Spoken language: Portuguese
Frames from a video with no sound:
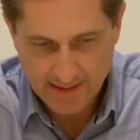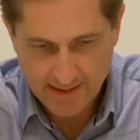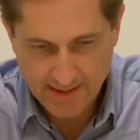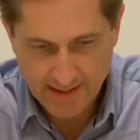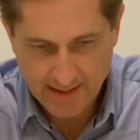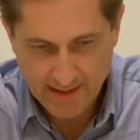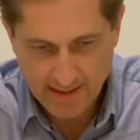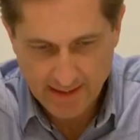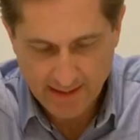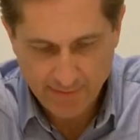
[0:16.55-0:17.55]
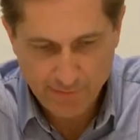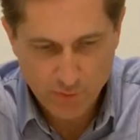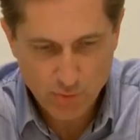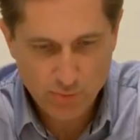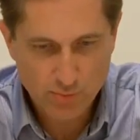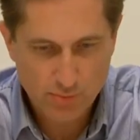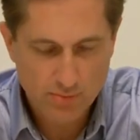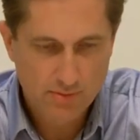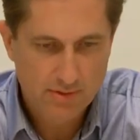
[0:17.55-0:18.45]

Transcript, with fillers: É, é, fruto